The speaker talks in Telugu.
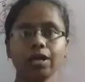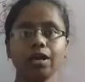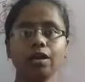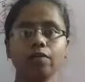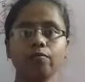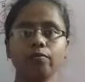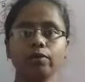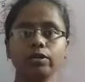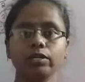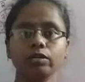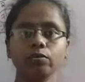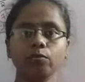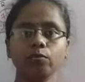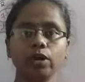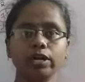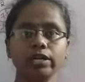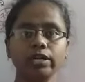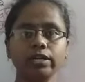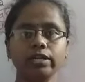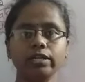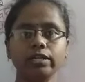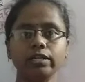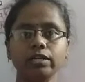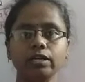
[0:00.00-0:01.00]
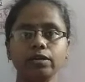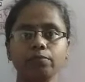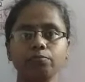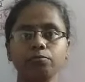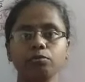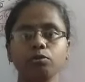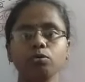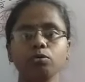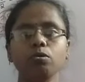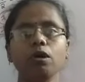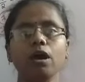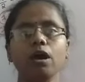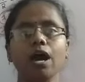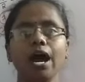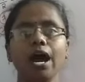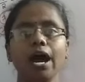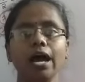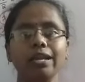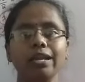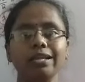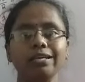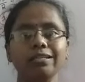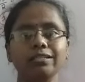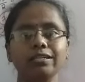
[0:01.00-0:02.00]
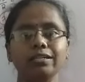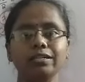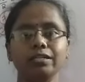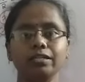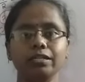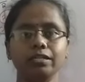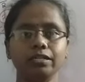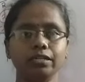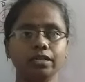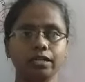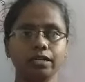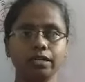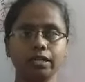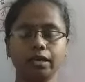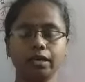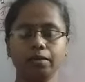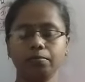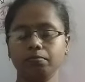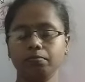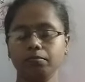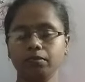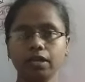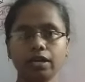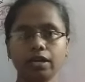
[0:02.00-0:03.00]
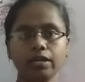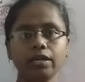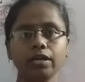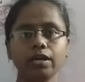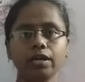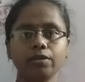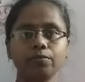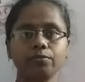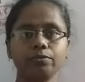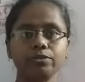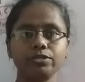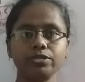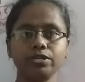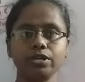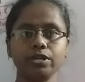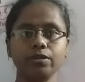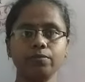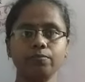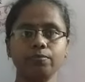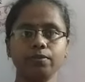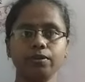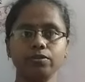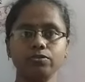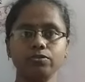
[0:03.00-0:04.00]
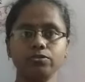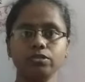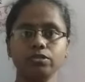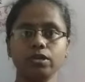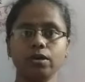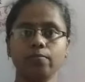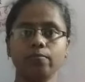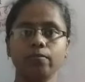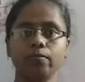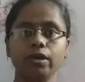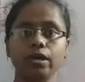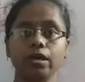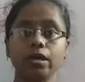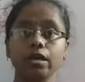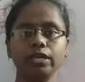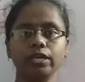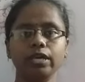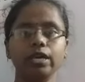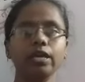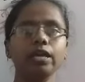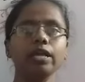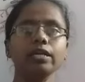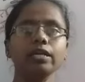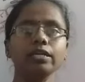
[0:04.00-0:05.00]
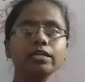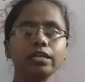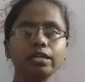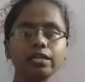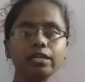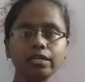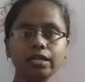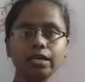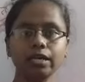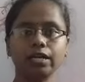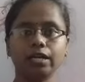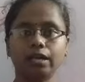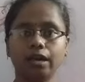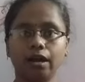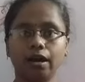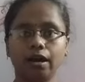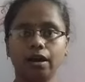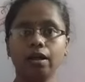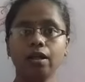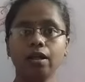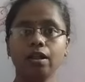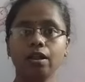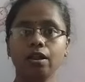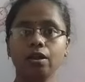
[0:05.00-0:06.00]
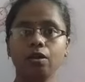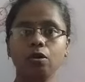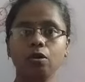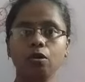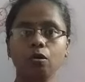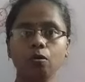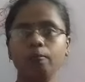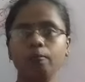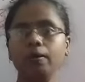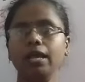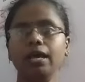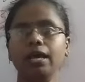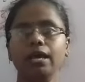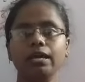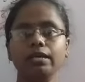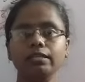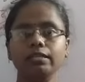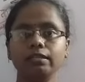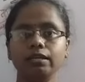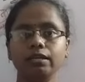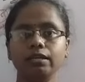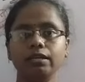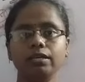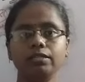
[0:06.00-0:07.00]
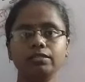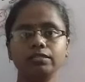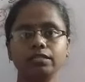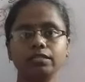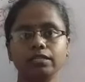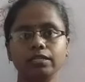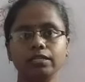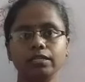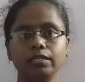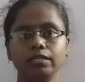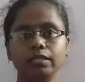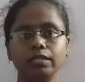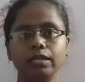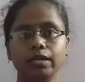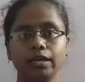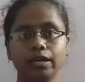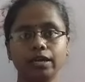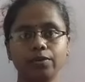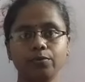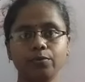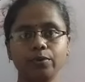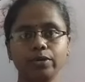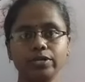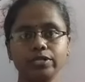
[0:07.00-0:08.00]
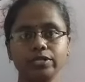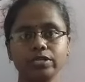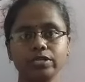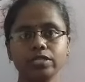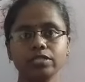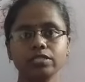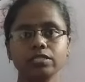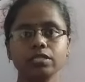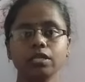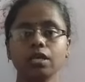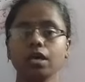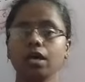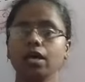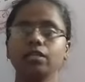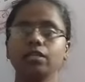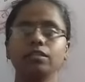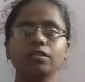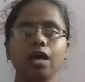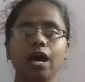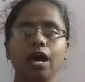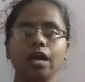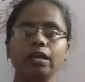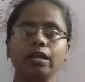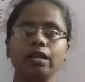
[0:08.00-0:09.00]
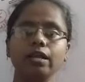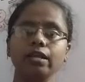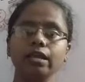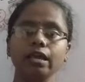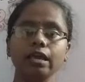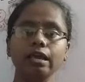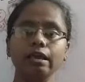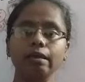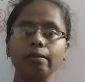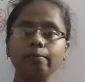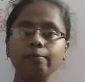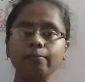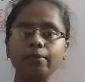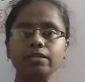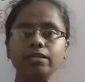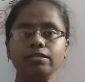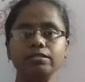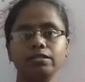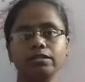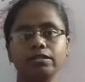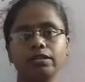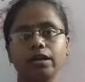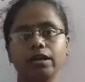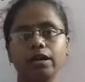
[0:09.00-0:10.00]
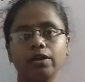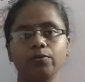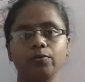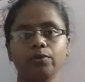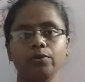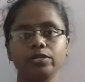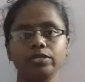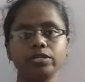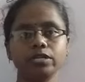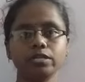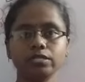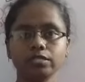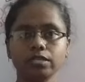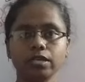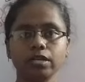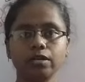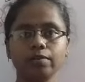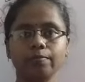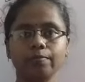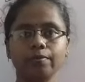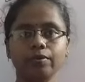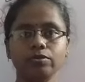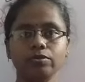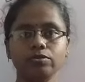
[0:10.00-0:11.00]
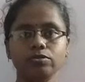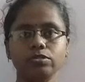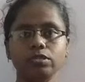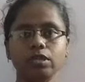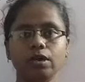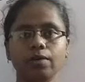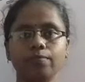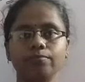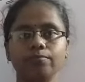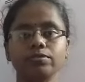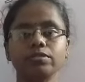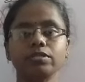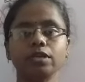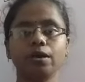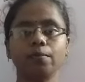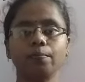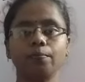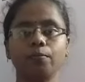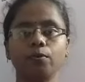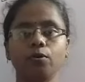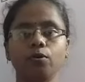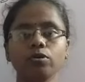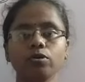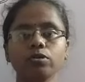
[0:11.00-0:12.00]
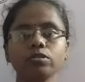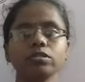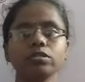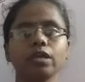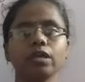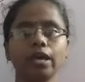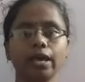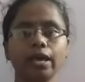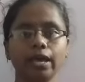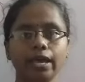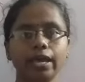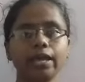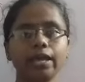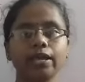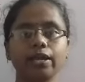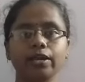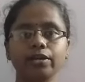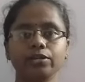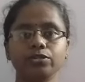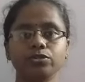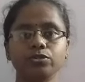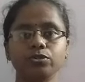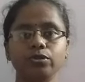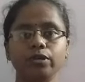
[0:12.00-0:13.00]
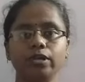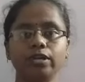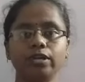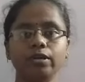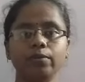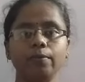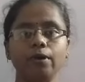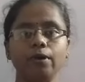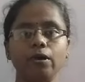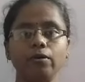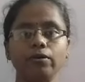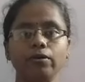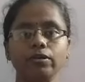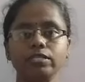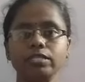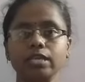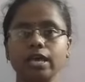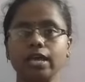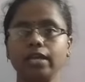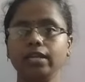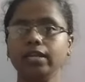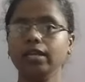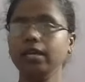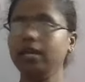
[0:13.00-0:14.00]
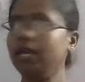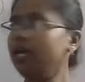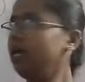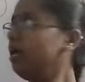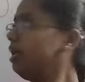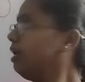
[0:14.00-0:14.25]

కన్వర్టింగ్ వన్ డేటా టైప్ టు అనదర్ డేటా టైప్ దాన్నే కన్వర్షన్ అని పిలుస్తాం ఇంటర్నల్గా లోపల ఏదైనా జరిగితే కన్వర్షన్స్ దానిలోనే ఇంప్లిసిట్ కన్వర్షన్స్ అని పిలుస్తాం సపోజ్ ఇక్కడ చూడండి మా ఒకసారి